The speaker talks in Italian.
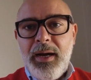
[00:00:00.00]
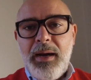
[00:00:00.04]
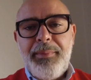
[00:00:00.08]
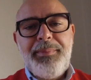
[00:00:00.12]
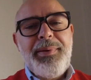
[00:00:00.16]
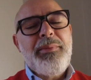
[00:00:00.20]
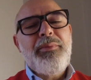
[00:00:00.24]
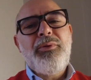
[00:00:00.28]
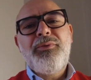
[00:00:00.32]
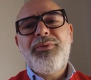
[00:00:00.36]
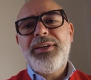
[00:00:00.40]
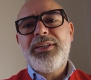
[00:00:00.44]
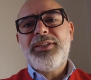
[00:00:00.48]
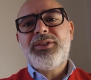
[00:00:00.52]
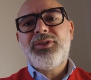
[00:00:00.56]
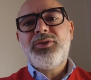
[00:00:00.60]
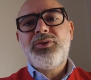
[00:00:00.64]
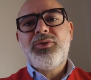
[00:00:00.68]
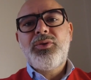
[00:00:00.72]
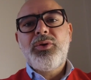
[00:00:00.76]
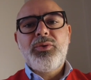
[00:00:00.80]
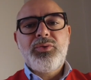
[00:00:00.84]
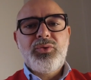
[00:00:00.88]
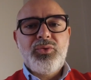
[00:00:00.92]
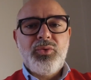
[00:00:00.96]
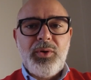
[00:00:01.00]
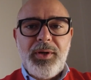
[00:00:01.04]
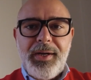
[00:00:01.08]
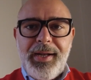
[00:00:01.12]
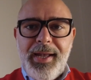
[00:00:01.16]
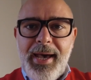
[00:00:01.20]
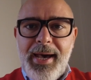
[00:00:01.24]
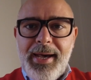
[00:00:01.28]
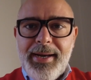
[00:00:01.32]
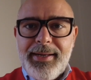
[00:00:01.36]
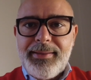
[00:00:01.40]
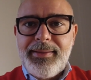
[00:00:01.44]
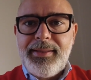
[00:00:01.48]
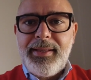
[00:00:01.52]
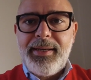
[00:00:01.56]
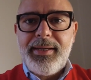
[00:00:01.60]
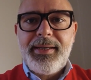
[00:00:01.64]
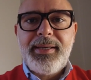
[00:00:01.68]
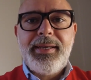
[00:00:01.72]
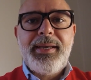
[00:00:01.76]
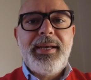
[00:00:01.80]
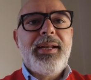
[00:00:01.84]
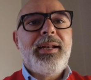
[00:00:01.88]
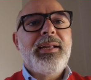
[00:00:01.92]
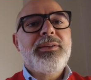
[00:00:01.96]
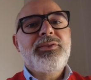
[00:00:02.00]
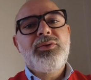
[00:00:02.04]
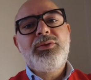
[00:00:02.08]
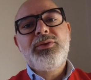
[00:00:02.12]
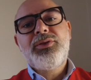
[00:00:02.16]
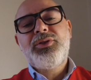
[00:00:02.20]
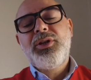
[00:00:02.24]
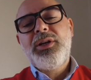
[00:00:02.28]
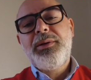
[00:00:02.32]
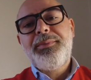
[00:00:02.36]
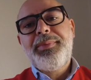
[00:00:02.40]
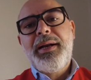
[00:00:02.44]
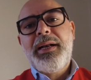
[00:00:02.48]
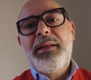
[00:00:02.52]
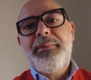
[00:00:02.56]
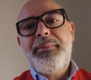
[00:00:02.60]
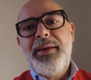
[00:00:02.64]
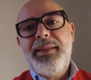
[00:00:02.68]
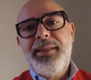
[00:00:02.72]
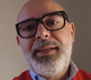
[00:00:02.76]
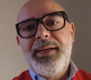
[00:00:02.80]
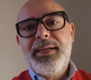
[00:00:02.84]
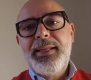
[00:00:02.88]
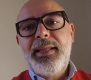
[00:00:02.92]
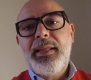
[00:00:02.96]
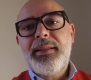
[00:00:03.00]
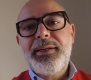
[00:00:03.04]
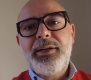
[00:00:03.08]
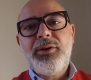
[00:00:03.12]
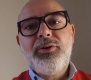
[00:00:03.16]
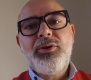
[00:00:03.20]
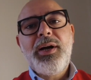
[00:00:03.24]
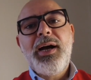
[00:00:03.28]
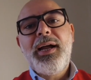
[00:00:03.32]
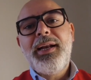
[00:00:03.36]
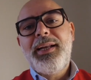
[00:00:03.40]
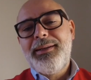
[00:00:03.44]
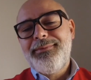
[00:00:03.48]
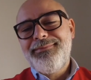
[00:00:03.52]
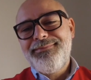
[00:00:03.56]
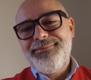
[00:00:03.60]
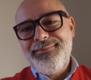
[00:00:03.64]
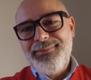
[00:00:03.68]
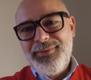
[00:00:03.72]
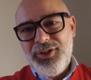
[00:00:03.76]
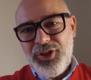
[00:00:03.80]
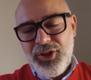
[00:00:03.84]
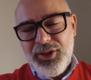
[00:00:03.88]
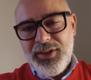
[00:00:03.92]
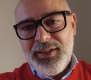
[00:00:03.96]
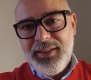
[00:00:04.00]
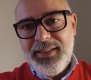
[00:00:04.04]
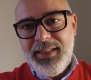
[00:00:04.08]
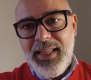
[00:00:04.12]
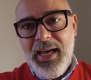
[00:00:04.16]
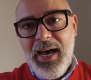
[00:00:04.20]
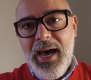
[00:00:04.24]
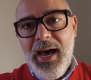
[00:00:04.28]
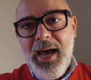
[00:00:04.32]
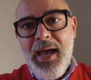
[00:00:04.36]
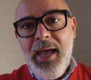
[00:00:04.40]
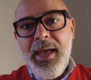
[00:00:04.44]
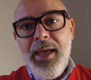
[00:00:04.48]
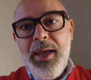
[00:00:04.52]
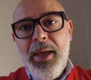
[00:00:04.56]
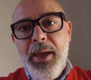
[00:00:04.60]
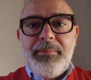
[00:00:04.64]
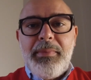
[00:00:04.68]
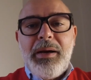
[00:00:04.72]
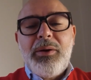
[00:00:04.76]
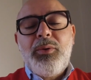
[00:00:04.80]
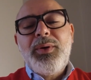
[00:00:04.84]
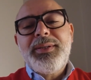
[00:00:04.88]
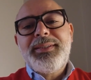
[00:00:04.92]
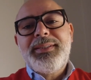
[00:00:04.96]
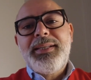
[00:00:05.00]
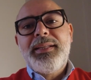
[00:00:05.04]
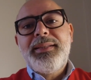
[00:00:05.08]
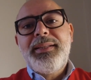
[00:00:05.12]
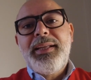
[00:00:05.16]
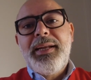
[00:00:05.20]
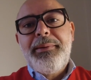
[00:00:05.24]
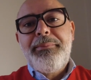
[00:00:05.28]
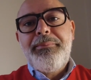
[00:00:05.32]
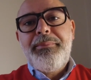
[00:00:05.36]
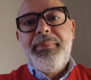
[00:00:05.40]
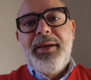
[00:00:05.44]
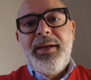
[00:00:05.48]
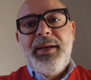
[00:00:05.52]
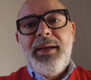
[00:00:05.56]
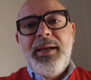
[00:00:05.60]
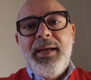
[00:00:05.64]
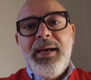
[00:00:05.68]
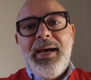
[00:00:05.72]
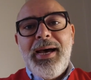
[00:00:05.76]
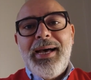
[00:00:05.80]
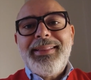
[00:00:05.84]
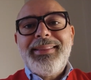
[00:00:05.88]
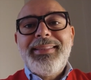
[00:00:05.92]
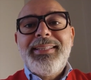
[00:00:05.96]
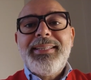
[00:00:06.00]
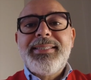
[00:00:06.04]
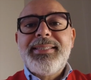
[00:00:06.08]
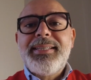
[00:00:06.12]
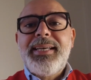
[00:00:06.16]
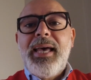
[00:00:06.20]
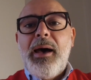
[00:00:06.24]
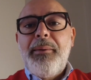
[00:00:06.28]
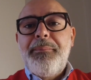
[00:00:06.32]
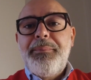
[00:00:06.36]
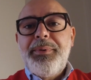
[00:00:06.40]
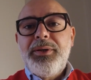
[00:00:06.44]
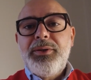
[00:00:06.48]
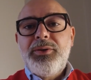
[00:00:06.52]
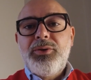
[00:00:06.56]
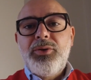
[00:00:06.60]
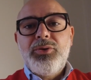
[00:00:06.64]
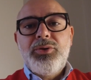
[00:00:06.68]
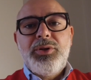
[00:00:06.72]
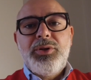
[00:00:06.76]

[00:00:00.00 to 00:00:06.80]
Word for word: Abbiamo visto su carta che la soluzione planimetrica da trilocale ci sta, ma questo andrebbe a discapito